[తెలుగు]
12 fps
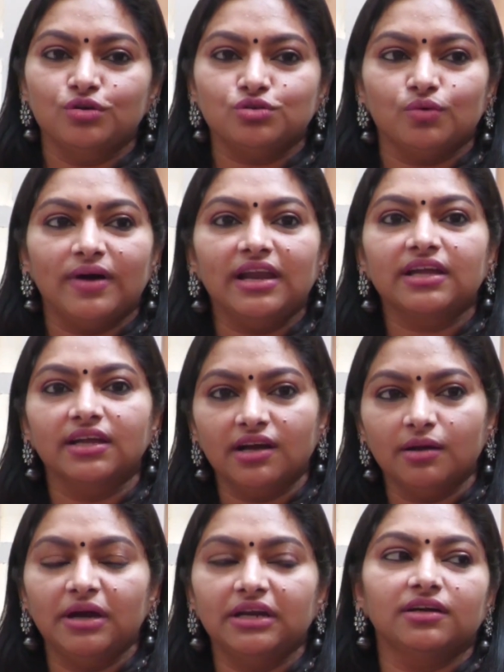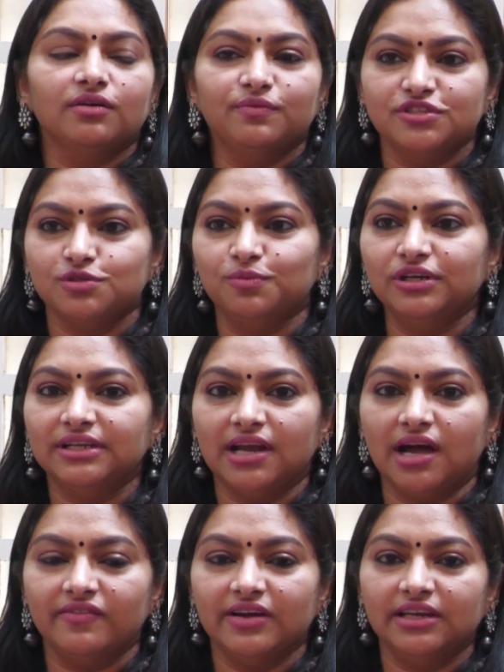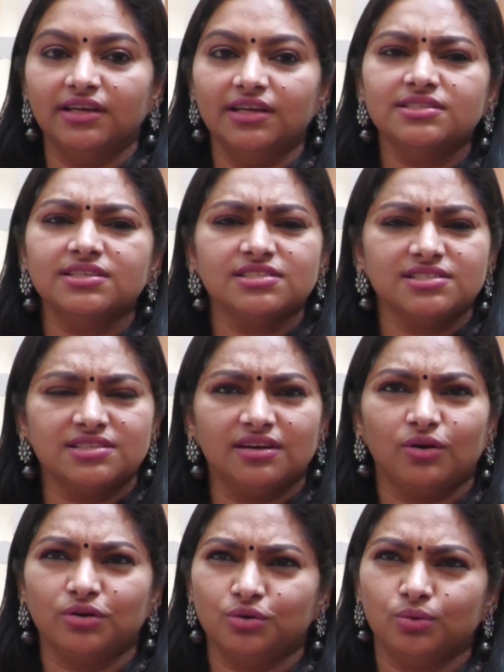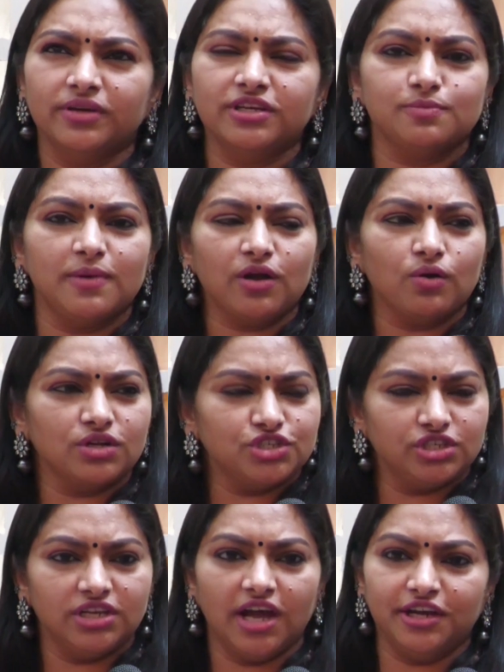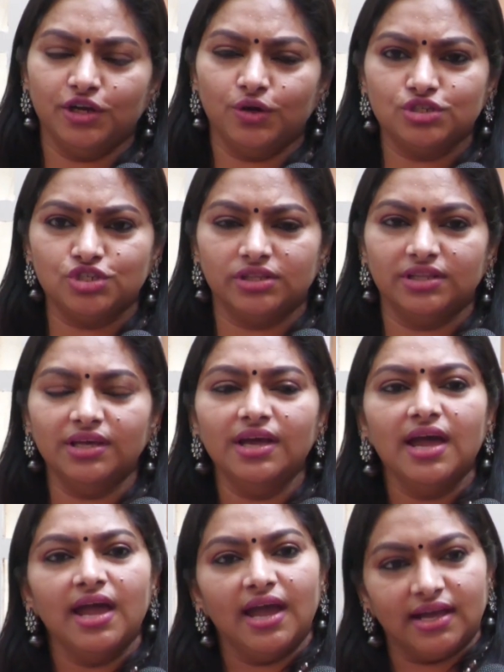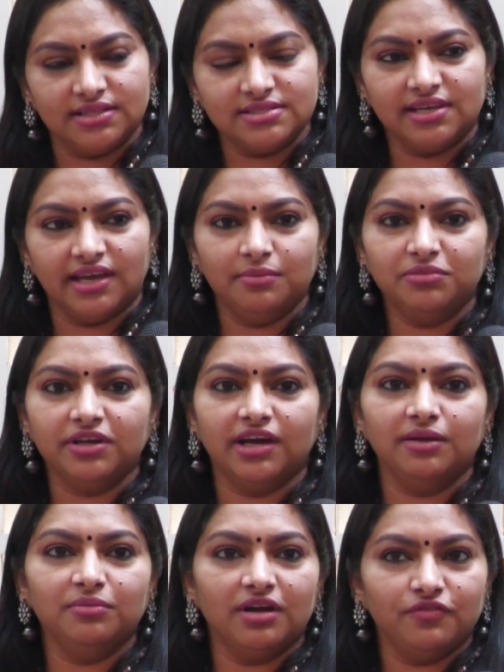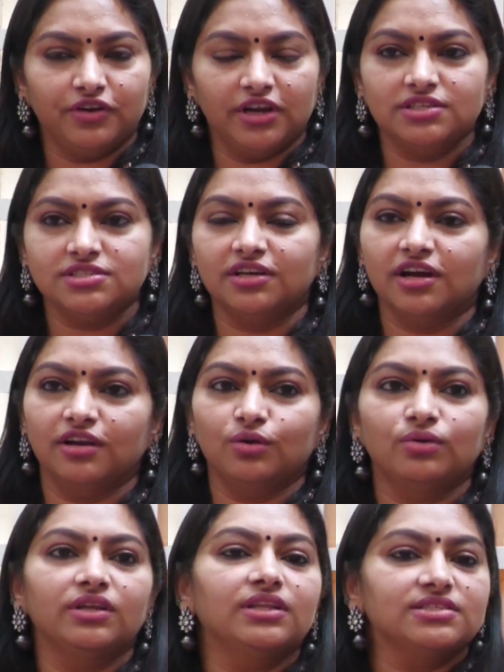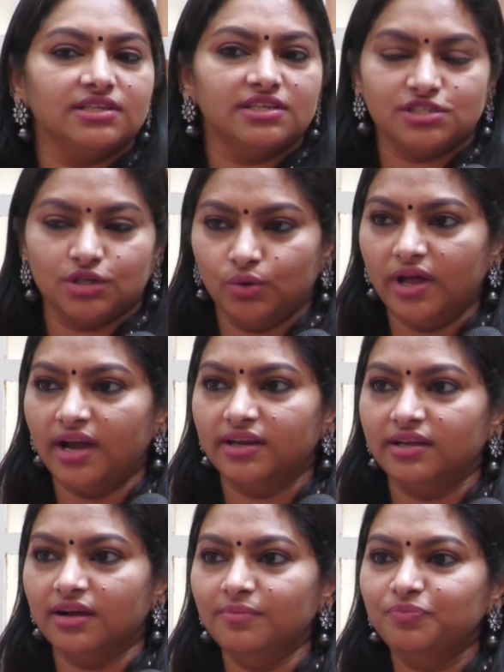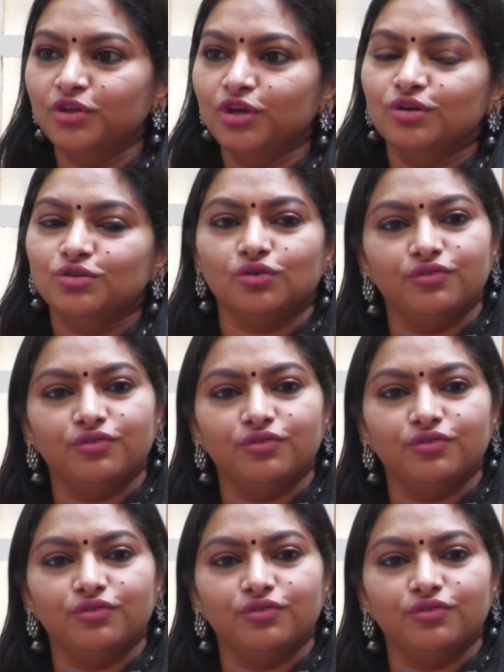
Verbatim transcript: సో వాళ్ళకి ఇంకా బెటర్గా విజిబిలిటీ రావాలి అని జస్ట్ ఒక టూ వీక్స్ బ్యాక్ ఒక చిన్న ఐడియా వచ్చింది అట్ ద సేమ్ టైం నా ఫ్రెండ్స్ని కనుక్కుంటే ఆర్ ఇట్స్ ఎ గుడ్ ఐడియా సో